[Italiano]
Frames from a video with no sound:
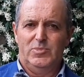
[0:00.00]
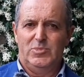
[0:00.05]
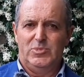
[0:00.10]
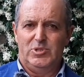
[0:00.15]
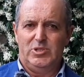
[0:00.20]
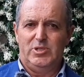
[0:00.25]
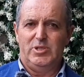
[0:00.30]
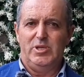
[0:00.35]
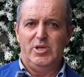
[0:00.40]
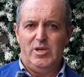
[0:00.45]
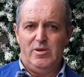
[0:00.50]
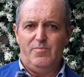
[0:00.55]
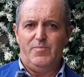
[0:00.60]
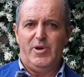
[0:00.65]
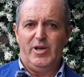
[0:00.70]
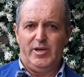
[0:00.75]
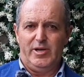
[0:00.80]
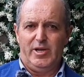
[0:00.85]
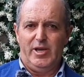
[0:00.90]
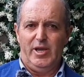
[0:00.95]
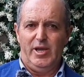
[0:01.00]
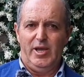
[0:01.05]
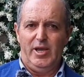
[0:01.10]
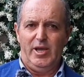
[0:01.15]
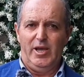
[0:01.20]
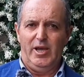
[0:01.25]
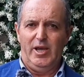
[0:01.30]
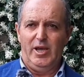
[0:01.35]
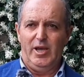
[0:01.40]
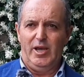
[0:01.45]
Sì,
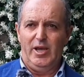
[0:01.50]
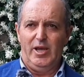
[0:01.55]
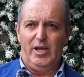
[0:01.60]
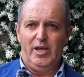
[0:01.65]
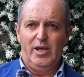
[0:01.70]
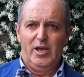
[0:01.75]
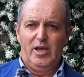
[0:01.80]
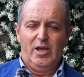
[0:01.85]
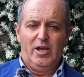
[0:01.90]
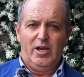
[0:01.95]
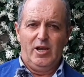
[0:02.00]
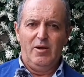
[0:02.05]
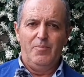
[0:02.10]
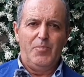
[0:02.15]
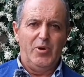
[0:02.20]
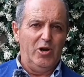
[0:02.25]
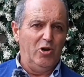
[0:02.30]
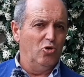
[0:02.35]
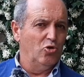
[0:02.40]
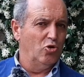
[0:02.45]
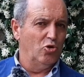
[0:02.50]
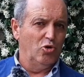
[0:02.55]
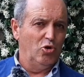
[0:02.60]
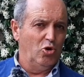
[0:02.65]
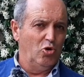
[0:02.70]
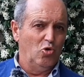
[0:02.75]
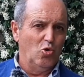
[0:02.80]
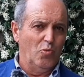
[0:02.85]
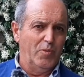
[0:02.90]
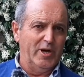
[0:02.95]
perché il periodo di
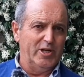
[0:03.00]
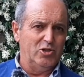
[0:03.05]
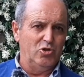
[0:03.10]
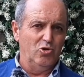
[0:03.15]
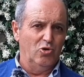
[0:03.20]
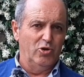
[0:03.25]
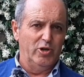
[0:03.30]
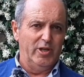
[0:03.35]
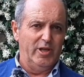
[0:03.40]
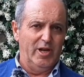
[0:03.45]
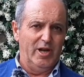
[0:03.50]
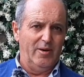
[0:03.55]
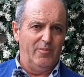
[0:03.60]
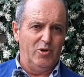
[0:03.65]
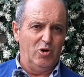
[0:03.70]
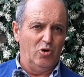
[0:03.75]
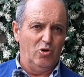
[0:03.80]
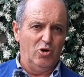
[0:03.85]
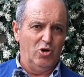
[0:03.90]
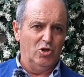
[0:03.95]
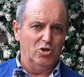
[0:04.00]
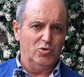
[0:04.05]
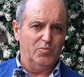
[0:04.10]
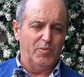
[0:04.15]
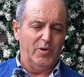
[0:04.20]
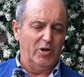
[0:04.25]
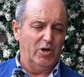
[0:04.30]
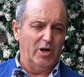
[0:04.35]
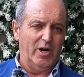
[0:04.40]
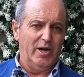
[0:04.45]
incubazione della
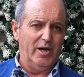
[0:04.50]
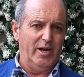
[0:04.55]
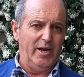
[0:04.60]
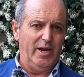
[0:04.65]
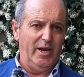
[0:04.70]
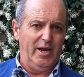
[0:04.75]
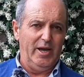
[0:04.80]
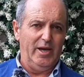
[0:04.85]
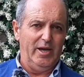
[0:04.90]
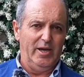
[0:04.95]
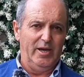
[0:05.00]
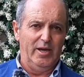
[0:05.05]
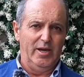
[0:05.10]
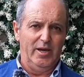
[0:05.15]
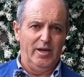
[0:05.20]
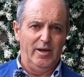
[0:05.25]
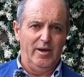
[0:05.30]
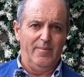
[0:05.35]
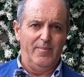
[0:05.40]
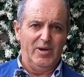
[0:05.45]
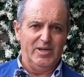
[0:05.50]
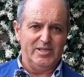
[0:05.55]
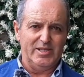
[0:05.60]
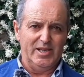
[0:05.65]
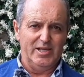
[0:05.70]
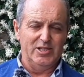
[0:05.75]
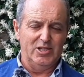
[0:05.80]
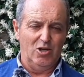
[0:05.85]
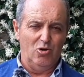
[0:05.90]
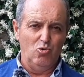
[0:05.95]
peronospora è, è eh,
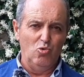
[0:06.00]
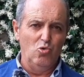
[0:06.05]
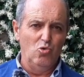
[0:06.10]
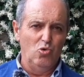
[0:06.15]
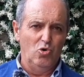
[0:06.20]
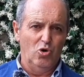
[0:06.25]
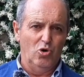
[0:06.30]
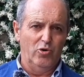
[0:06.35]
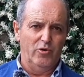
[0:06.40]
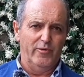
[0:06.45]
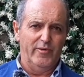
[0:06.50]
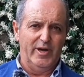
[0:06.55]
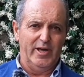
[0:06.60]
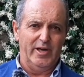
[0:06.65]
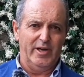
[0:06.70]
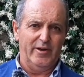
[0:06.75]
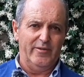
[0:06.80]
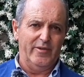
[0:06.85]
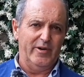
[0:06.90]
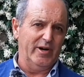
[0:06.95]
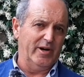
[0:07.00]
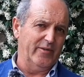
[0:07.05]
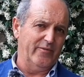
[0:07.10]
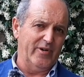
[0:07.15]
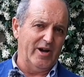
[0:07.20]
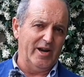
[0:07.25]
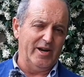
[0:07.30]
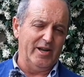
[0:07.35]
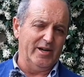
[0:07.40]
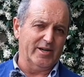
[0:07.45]
abbastanza lungo, va, va,
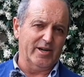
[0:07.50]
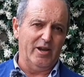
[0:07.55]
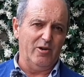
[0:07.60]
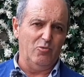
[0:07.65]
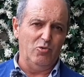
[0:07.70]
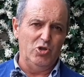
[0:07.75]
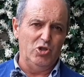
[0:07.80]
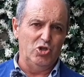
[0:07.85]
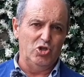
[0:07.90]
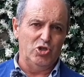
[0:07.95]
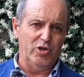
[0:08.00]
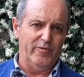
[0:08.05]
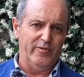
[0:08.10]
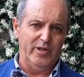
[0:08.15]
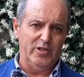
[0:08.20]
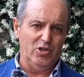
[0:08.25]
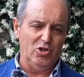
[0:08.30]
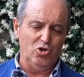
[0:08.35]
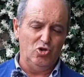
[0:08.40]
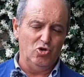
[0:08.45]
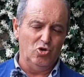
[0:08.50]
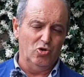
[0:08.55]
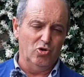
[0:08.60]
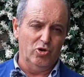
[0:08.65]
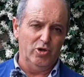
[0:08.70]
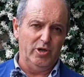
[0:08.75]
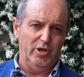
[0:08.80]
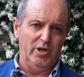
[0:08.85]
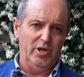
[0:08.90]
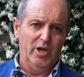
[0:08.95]
varia tra i 15 e i 20
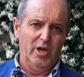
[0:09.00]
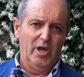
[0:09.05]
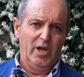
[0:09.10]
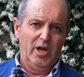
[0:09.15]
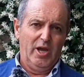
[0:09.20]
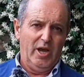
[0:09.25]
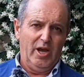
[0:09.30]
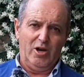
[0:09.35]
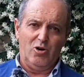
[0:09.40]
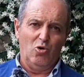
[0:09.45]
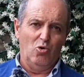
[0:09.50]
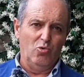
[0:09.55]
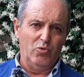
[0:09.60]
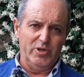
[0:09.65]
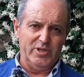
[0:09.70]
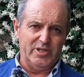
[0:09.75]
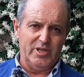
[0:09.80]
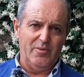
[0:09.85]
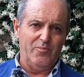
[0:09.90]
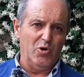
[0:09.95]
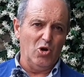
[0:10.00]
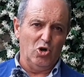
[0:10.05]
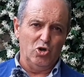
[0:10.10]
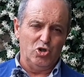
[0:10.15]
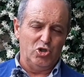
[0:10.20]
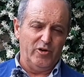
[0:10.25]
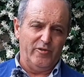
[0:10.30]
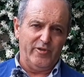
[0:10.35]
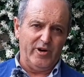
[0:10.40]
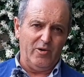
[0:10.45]
giorni e con queste
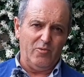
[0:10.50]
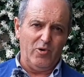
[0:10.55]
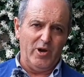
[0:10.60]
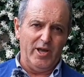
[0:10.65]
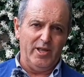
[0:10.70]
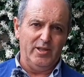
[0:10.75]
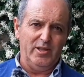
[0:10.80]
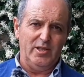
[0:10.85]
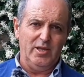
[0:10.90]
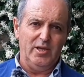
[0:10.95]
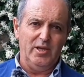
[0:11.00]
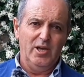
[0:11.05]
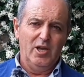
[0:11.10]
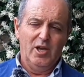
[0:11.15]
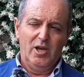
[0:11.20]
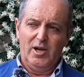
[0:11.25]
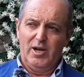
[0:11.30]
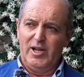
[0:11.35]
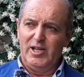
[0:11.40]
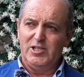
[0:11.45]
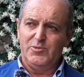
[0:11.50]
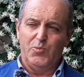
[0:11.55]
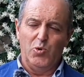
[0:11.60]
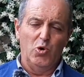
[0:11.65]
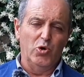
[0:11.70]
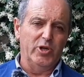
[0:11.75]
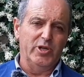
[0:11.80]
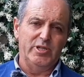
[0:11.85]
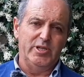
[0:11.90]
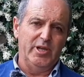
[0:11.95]
piogge frequenti le
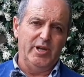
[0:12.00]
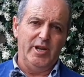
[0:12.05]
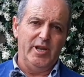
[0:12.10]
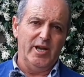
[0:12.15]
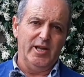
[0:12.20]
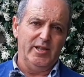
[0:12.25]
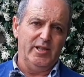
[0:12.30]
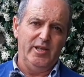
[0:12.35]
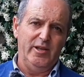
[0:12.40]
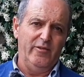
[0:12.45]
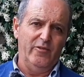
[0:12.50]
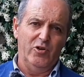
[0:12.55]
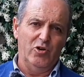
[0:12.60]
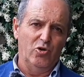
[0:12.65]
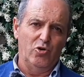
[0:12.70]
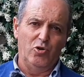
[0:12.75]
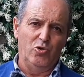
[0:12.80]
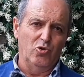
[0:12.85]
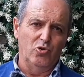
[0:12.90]
spore si riattivano in